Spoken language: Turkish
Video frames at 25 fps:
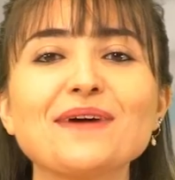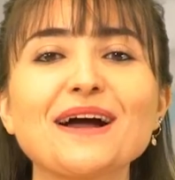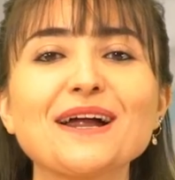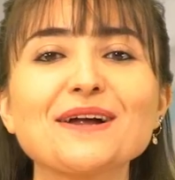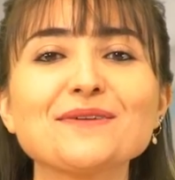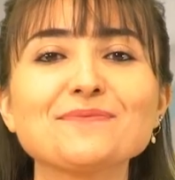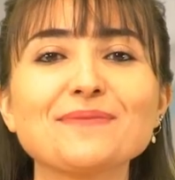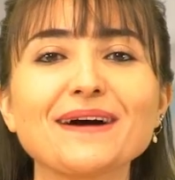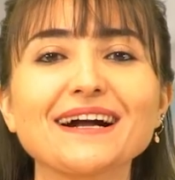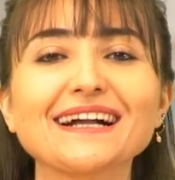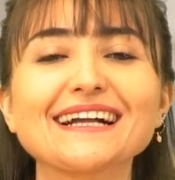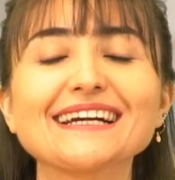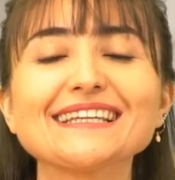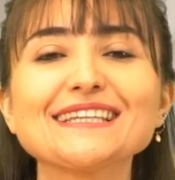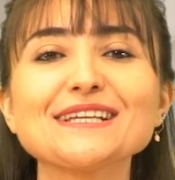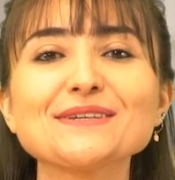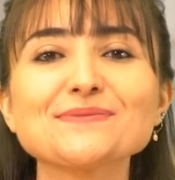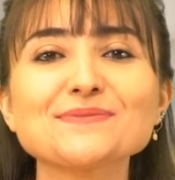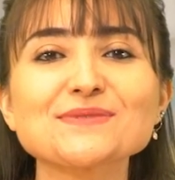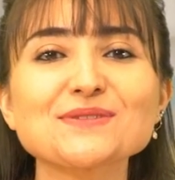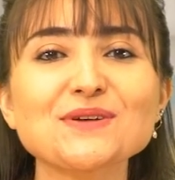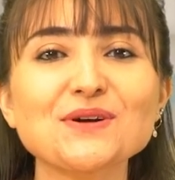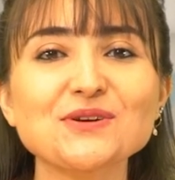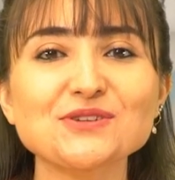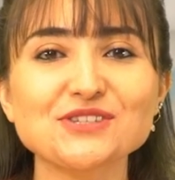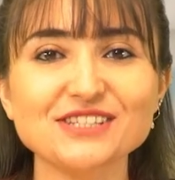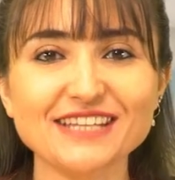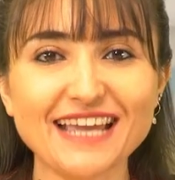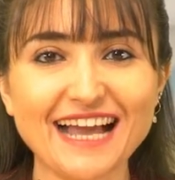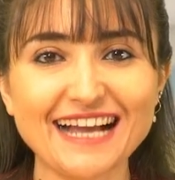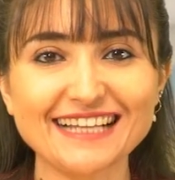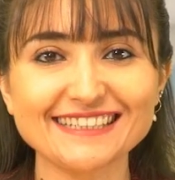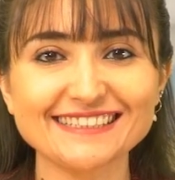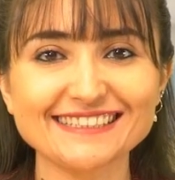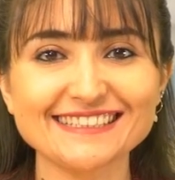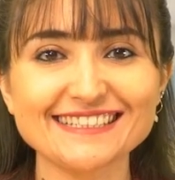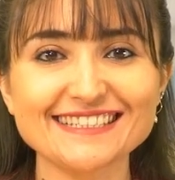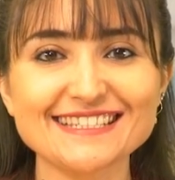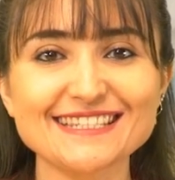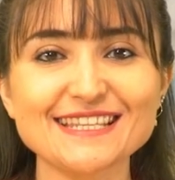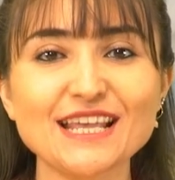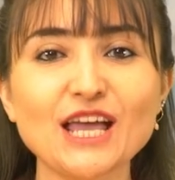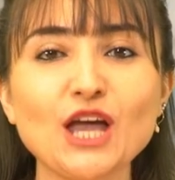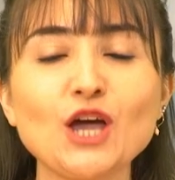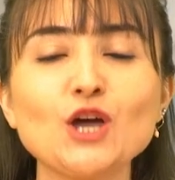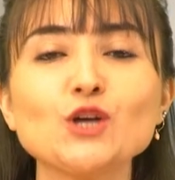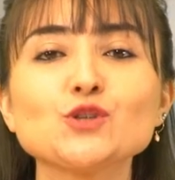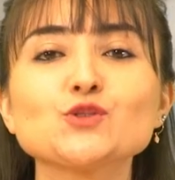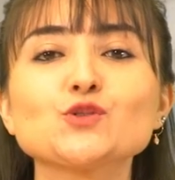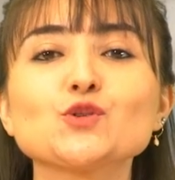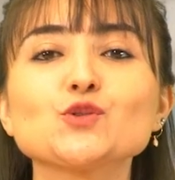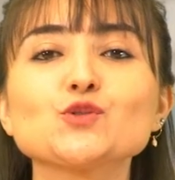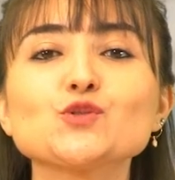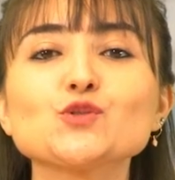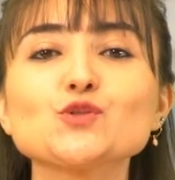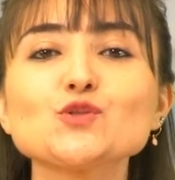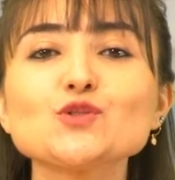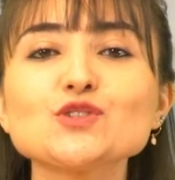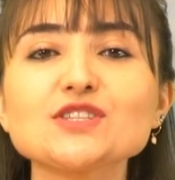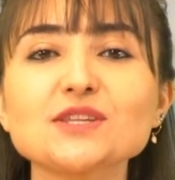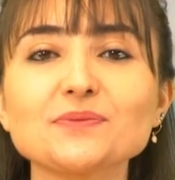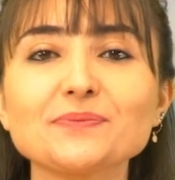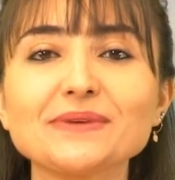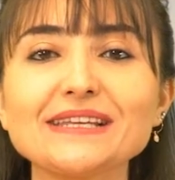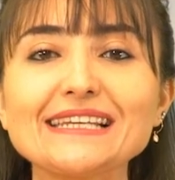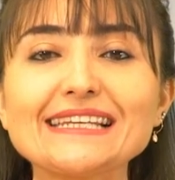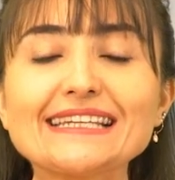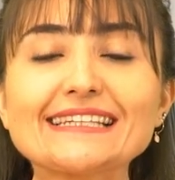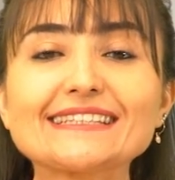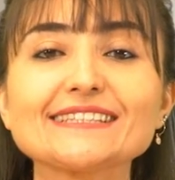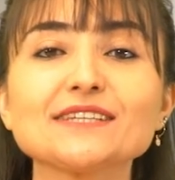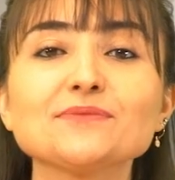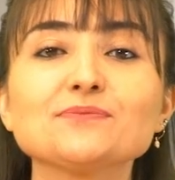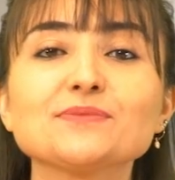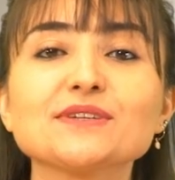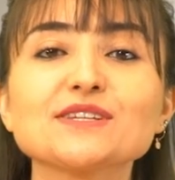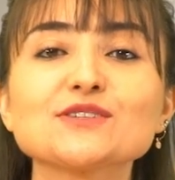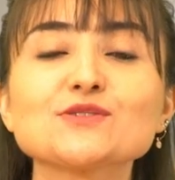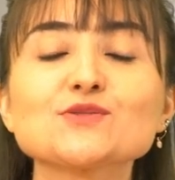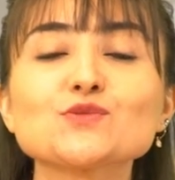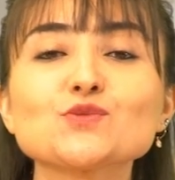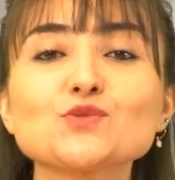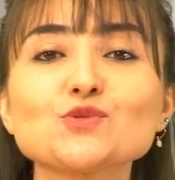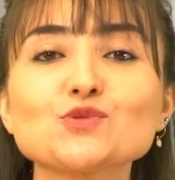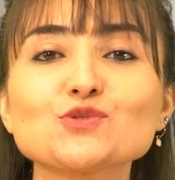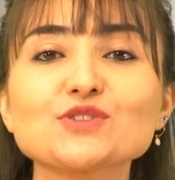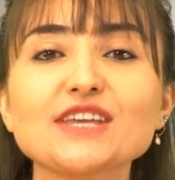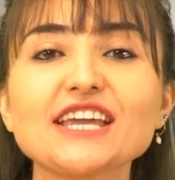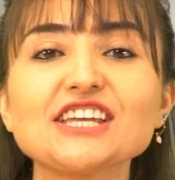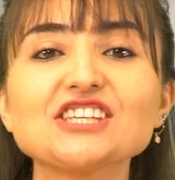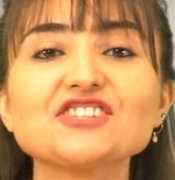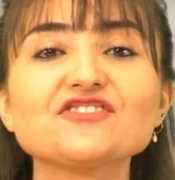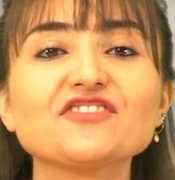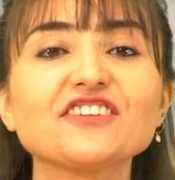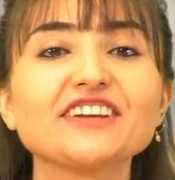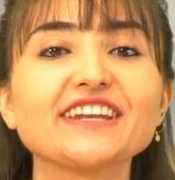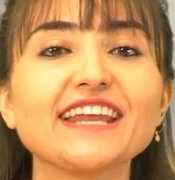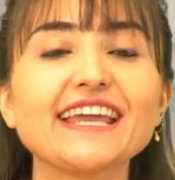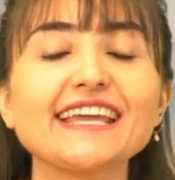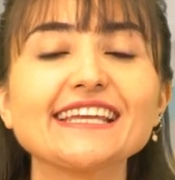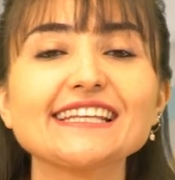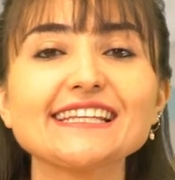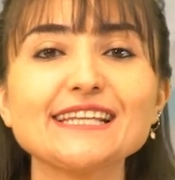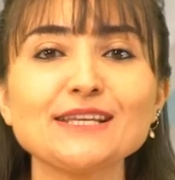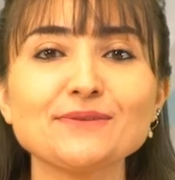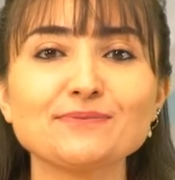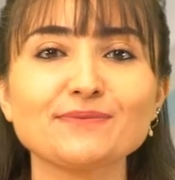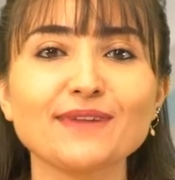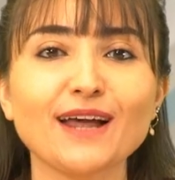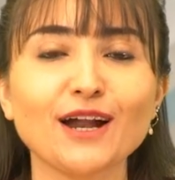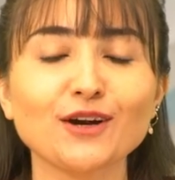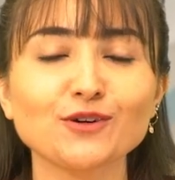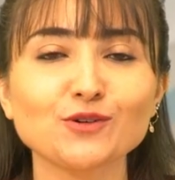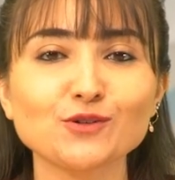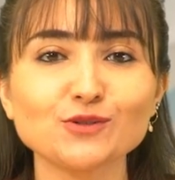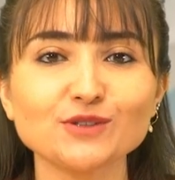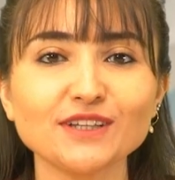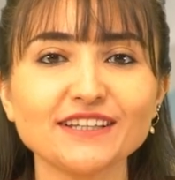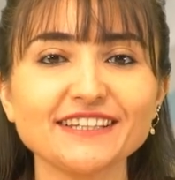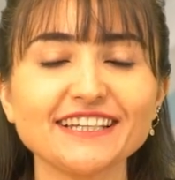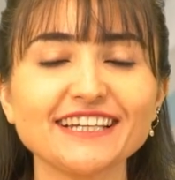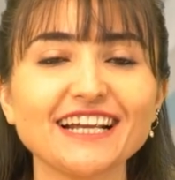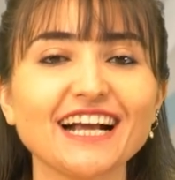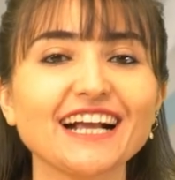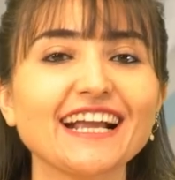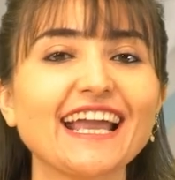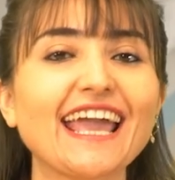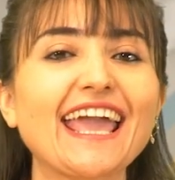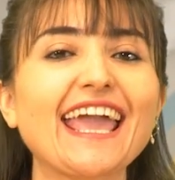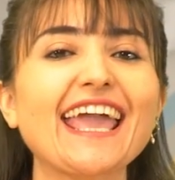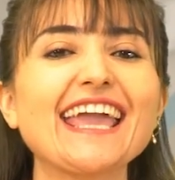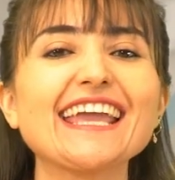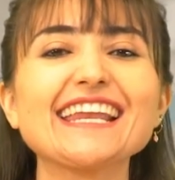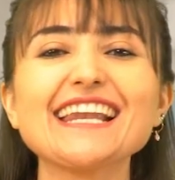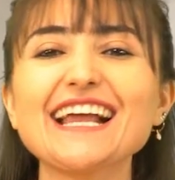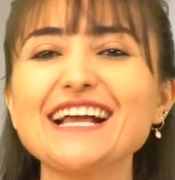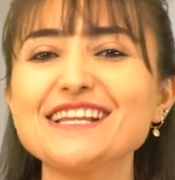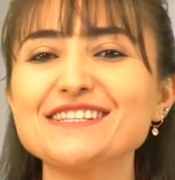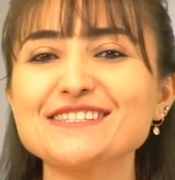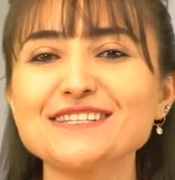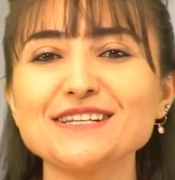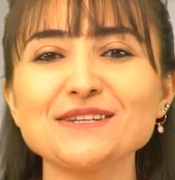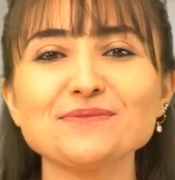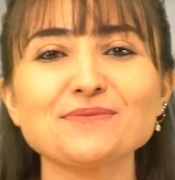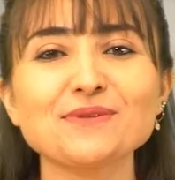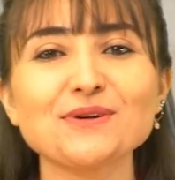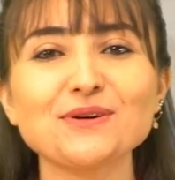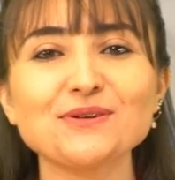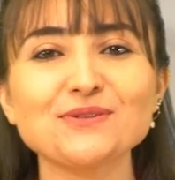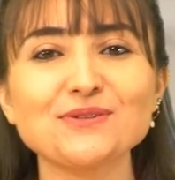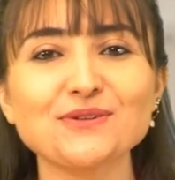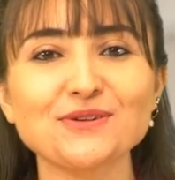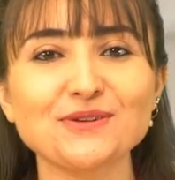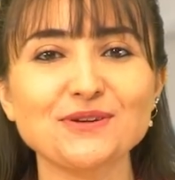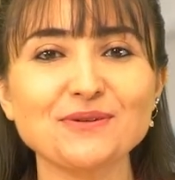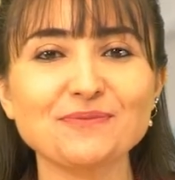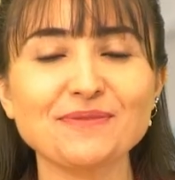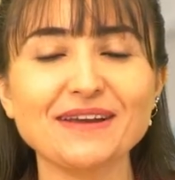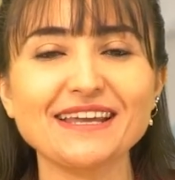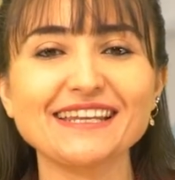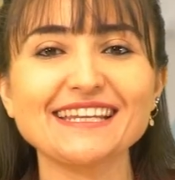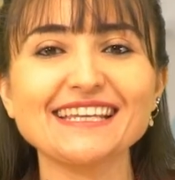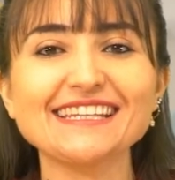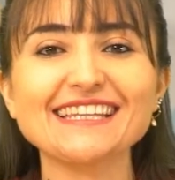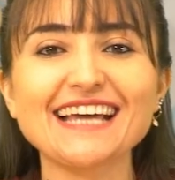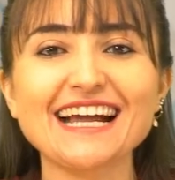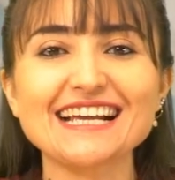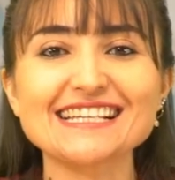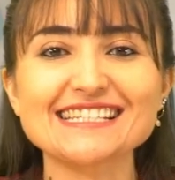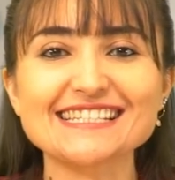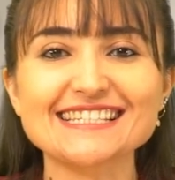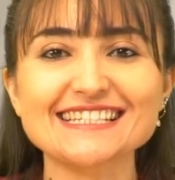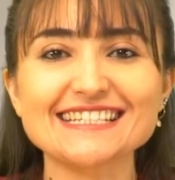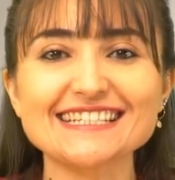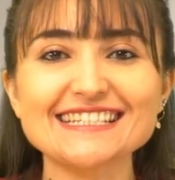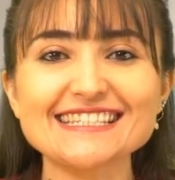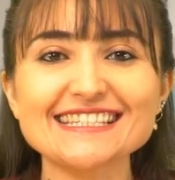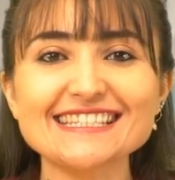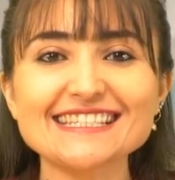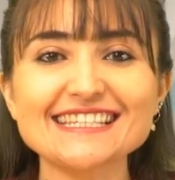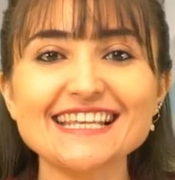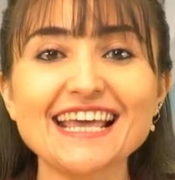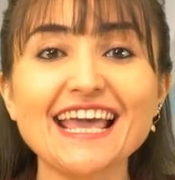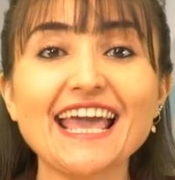Merhaba kanalımıza hoş geldiniz. Çocuğunuzla birlikte bir süzgeç ve renkli ipler kullanarak eğlenceli bir oyun oynamaya ne dersiniz?